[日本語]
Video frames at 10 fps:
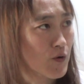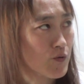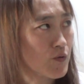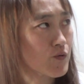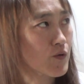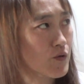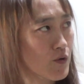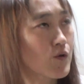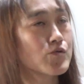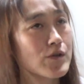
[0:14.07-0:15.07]
おとといの
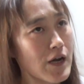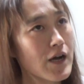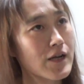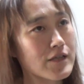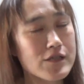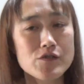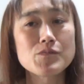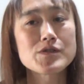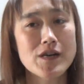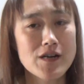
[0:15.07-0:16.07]
夜か、に注
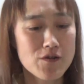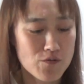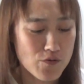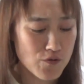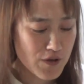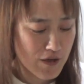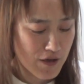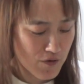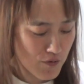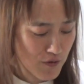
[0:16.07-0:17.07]
文したから今日
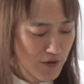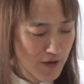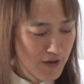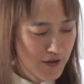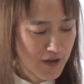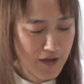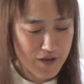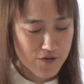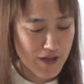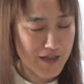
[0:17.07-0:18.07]
届いてんだけ
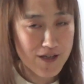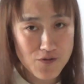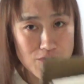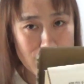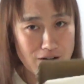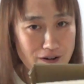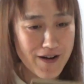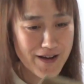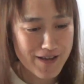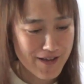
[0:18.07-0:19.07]
ど、えーと、何が届いたかわか
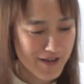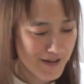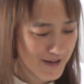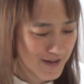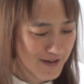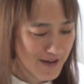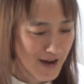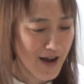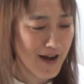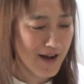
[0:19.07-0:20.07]
らへんね。
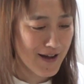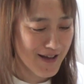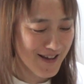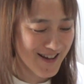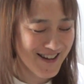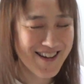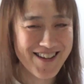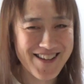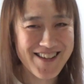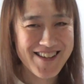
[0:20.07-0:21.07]
ああ、
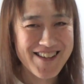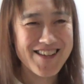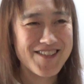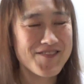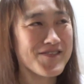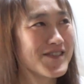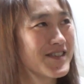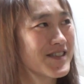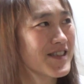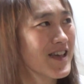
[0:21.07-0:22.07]

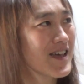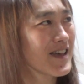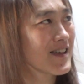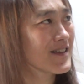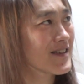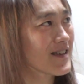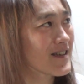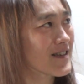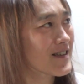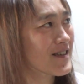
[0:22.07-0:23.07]
2
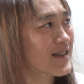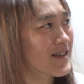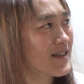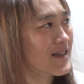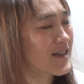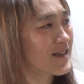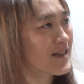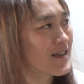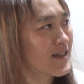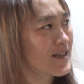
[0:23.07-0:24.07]
点、2
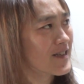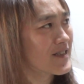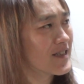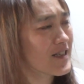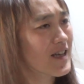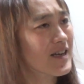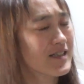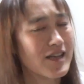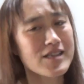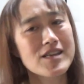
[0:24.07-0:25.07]
点か
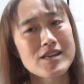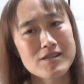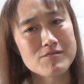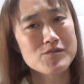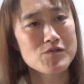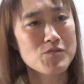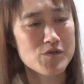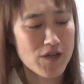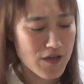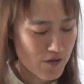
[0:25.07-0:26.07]
3点か、うん、注文
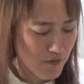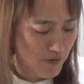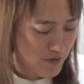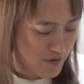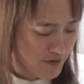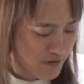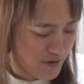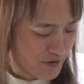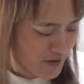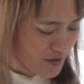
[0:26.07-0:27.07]
してんけど、
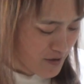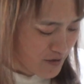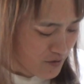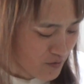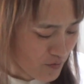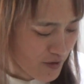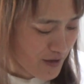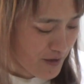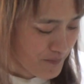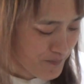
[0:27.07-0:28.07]
ちょっとこれね、
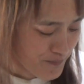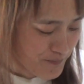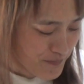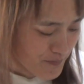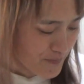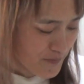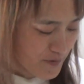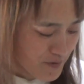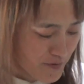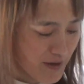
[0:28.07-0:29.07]
う
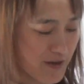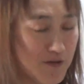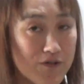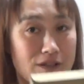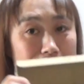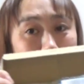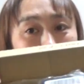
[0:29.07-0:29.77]
ん、こんが届いた。